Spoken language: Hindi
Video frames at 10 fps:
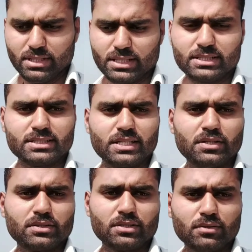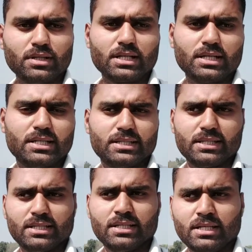है अगर ज़्यादा होता तो लगा लेते
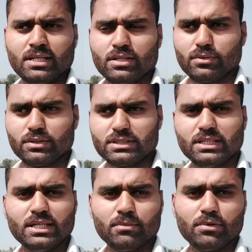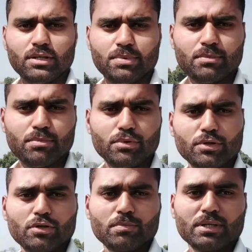तो इसलिए हम लोगों ने फिर बोर
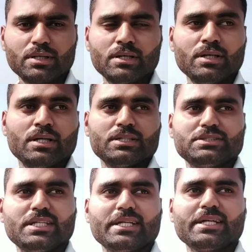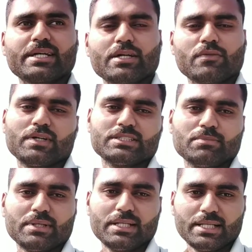के ऊपर जनरेटर रखकर वहाँ से
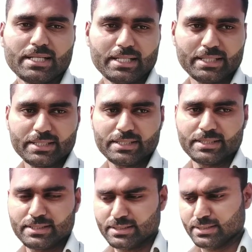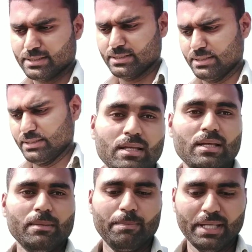पानी लगाया है
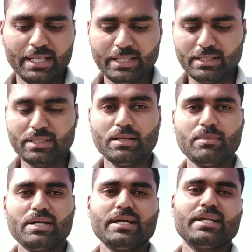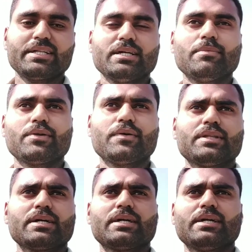पहले ना हमारा इरादा बन रहा
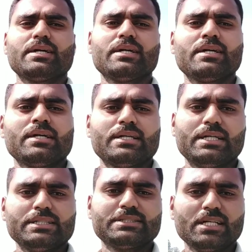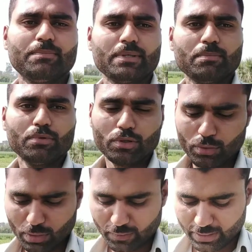था कि जहाँ पर बोर
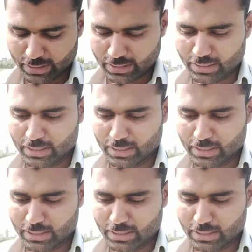हुआ हुआ है